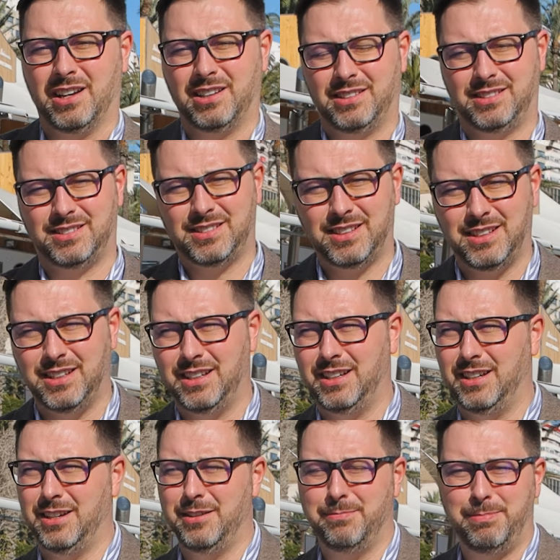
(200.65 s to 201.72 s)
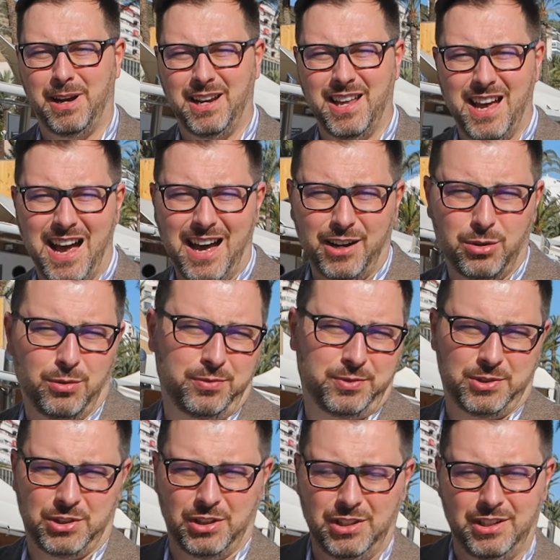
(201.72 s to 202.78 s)
z e,
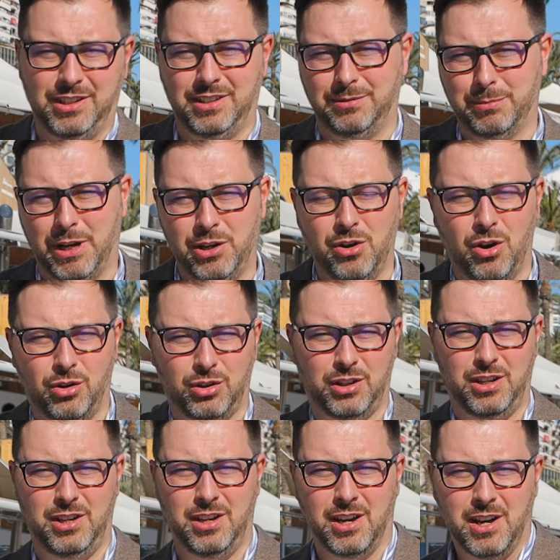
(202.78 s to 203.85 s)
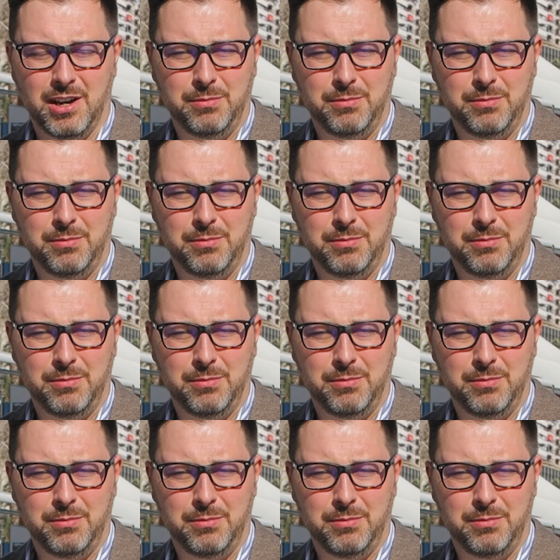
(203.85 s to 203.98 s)
Balearów, czyli Majorki,